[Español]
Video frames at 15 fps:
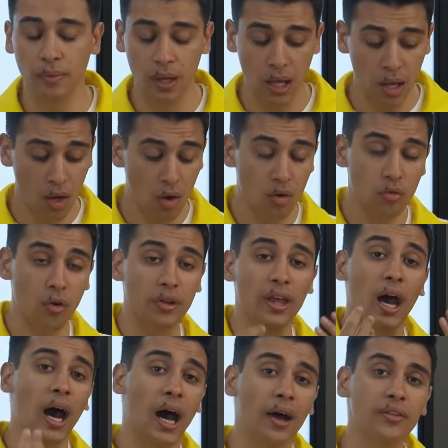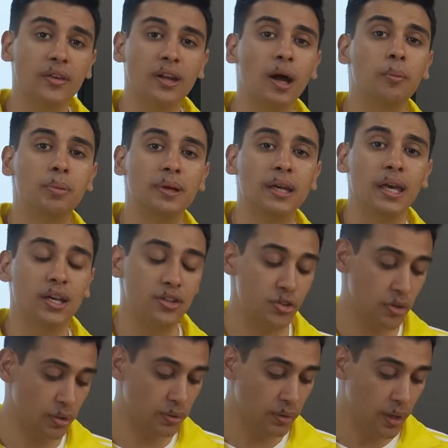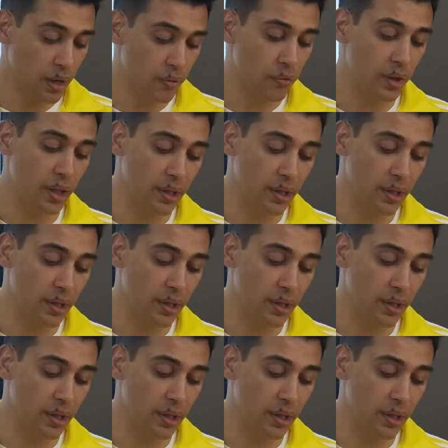El rango máximo es de 15 metros